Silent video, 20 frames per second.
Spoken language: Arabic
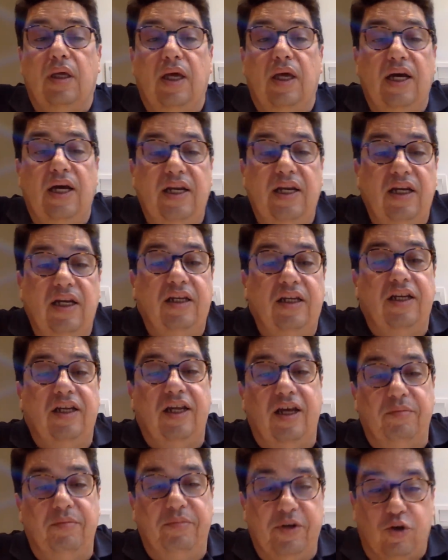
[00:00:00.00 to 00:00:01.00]

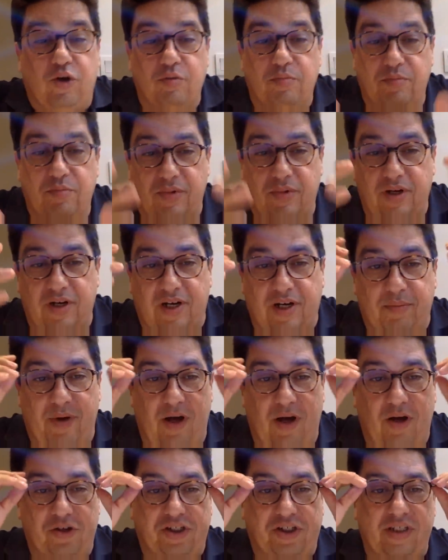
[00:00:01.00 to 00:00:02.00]
اهلا بكم
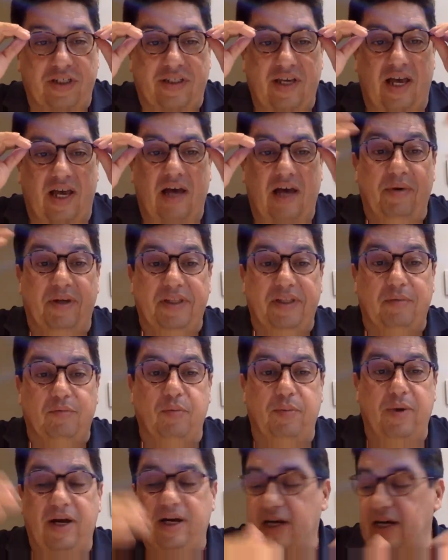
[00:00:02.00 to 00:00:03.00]
24 ساعه بعد
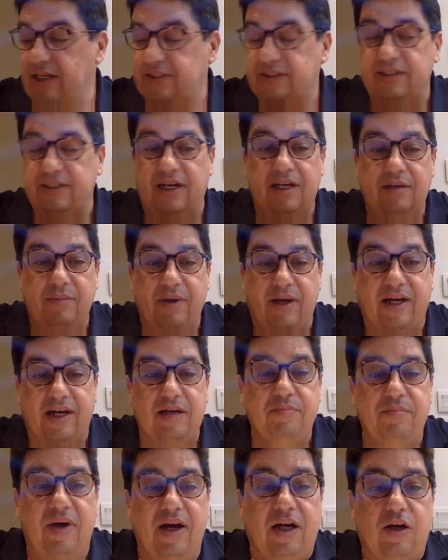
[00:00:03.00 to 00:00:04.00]
مباراه
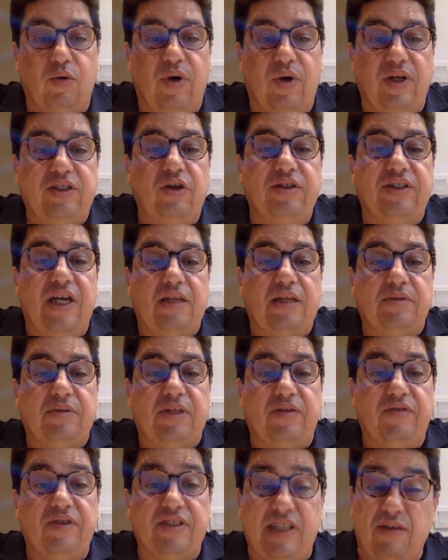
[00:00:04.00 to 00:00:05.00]
المغرب مع كرواتيا وانتهت
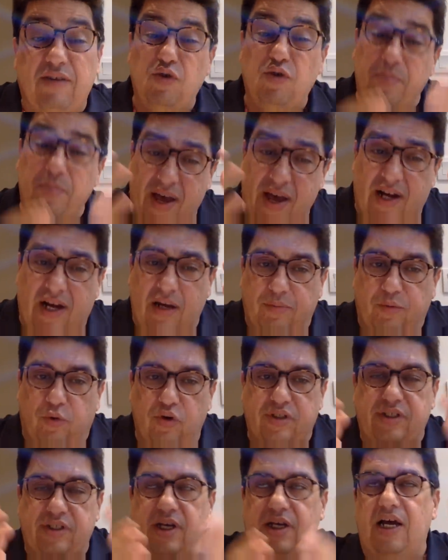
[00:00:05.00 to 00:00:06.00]
بصفر صفر والبارح
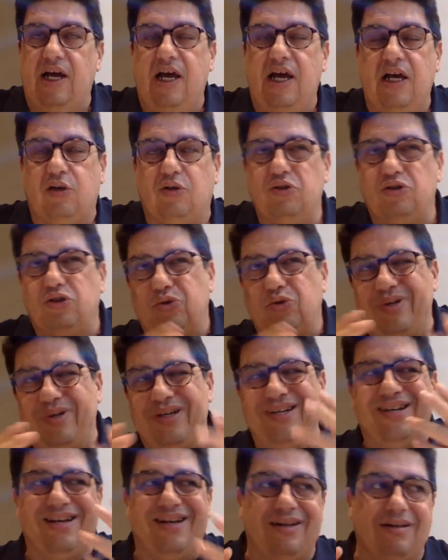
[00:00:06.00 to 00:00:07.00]
بكل صراحه كنت
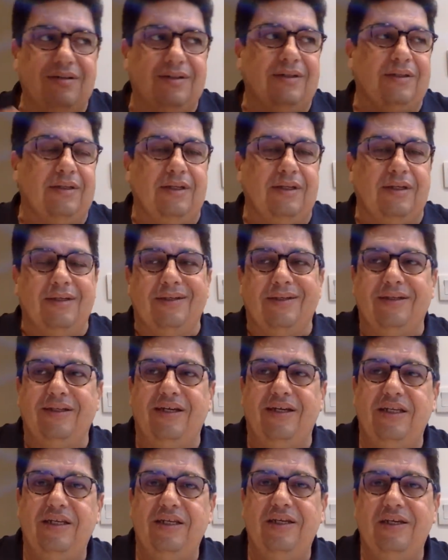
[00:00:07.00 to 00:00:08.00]
شويه
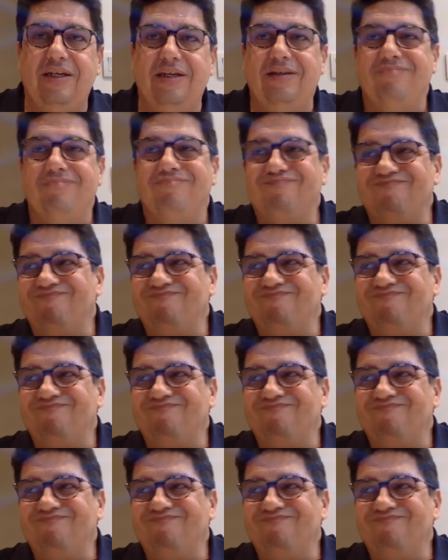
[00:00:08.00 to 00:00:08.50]
يعني